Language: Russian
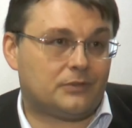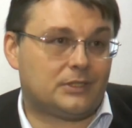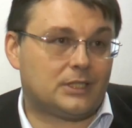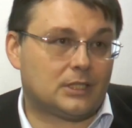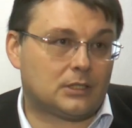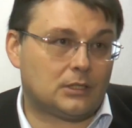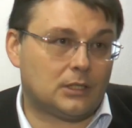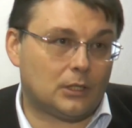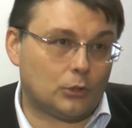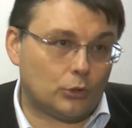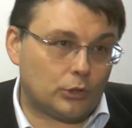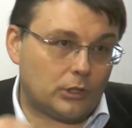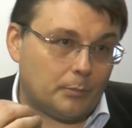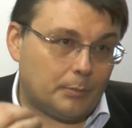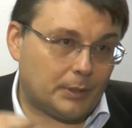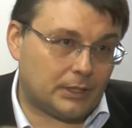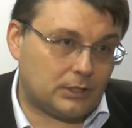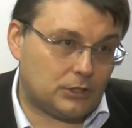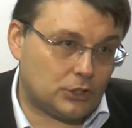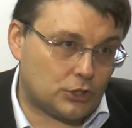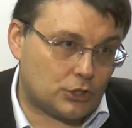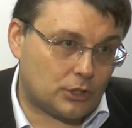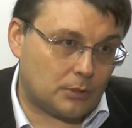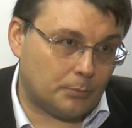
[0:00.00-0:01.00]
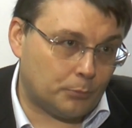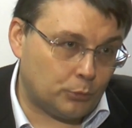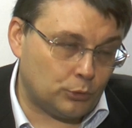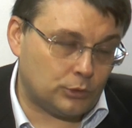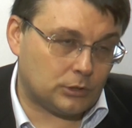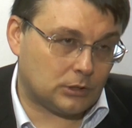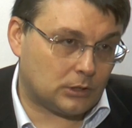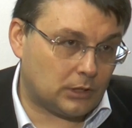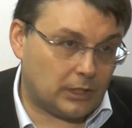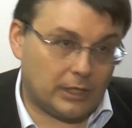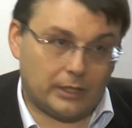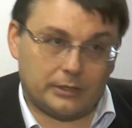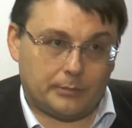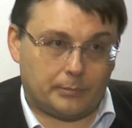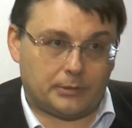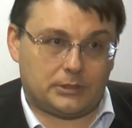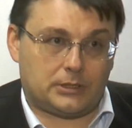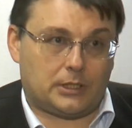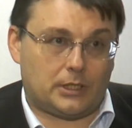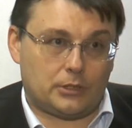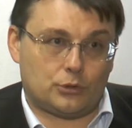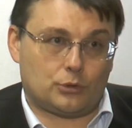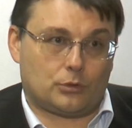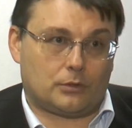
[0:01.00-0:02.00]
технологии поддержки Путина, я это
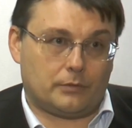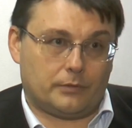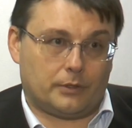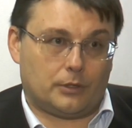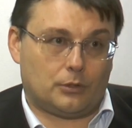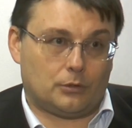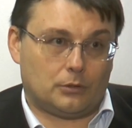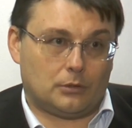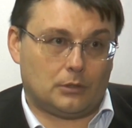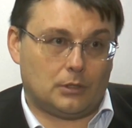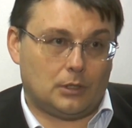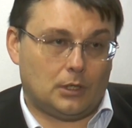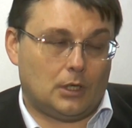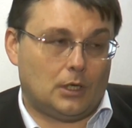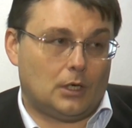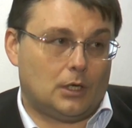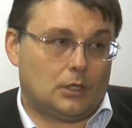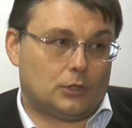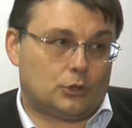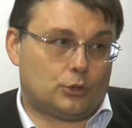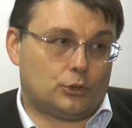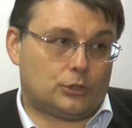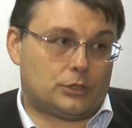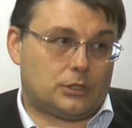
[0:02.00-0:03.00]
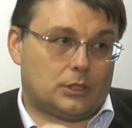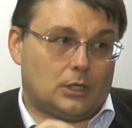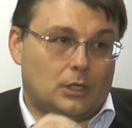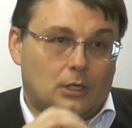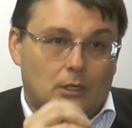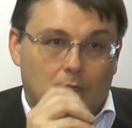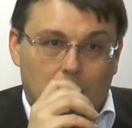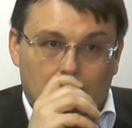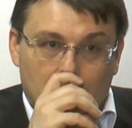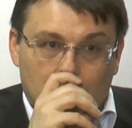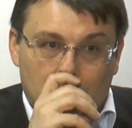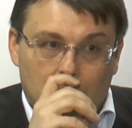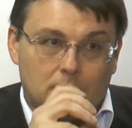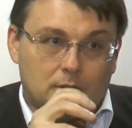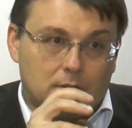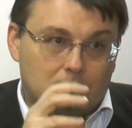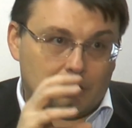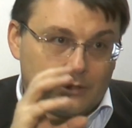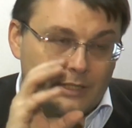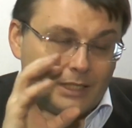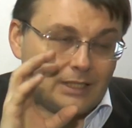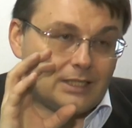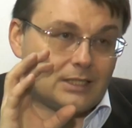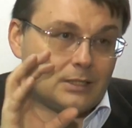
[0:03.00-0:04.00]
сразу говорю. То есть э,
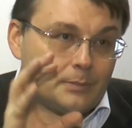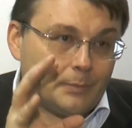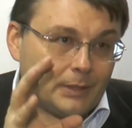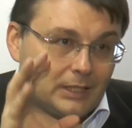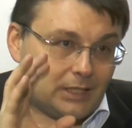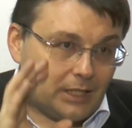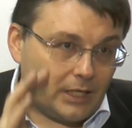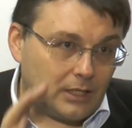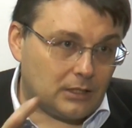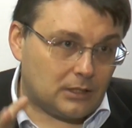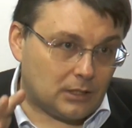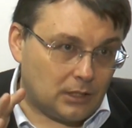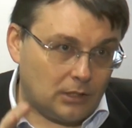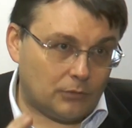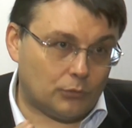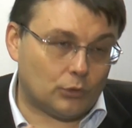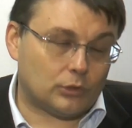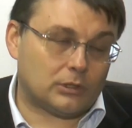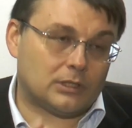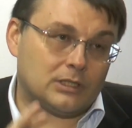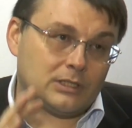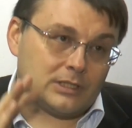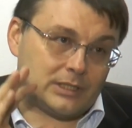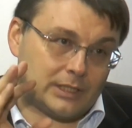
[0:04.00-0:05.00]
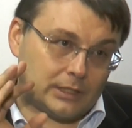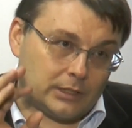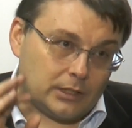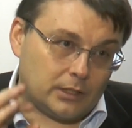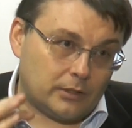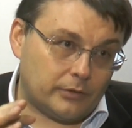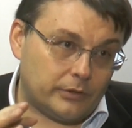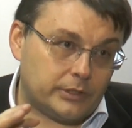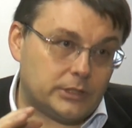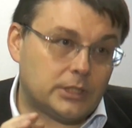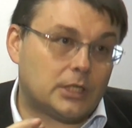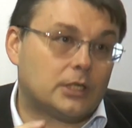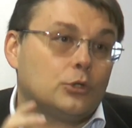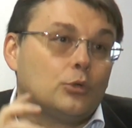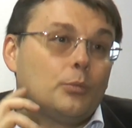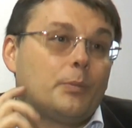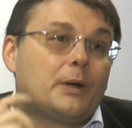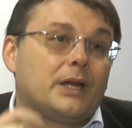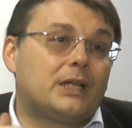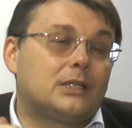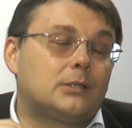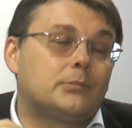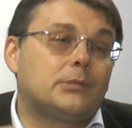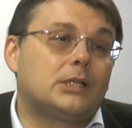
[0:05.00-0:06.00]
надо смотреть на него, на национального лидера, но
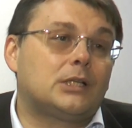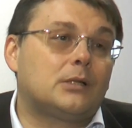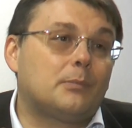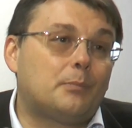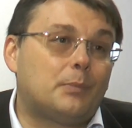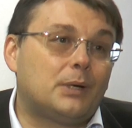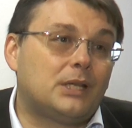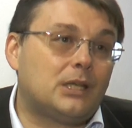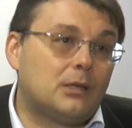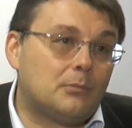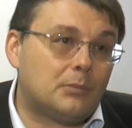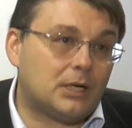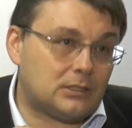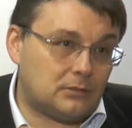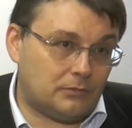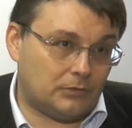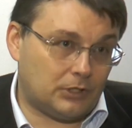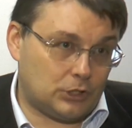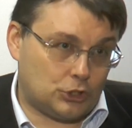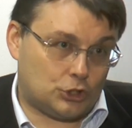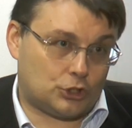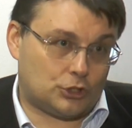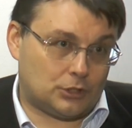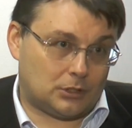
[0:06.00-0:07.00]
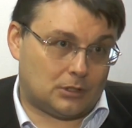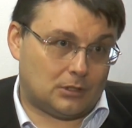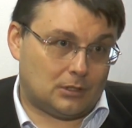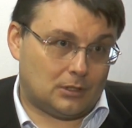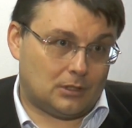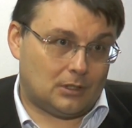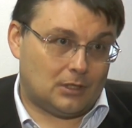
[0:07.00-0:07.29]
при этом надо понимать вещи.